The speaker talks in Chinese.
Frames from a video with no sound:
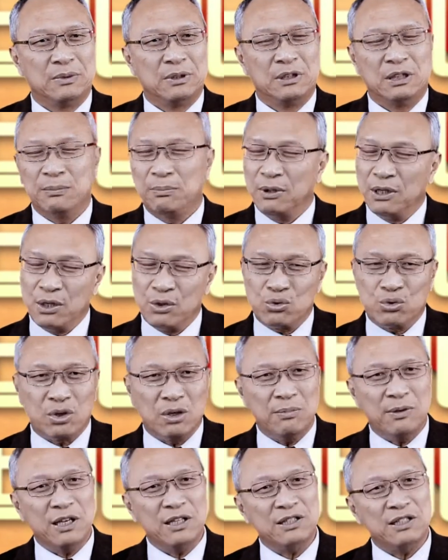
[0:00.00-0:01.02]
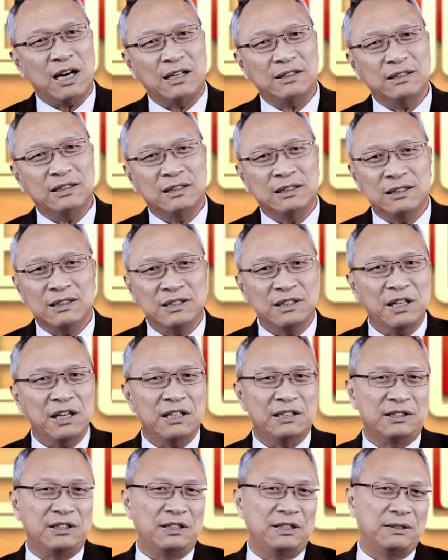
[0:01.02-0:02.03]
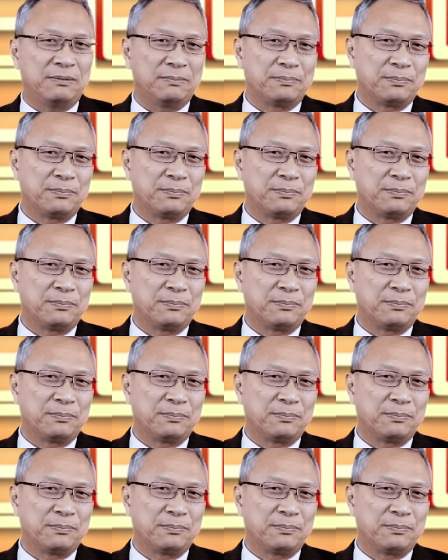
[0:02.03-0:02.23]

你不能随便加任何的液体。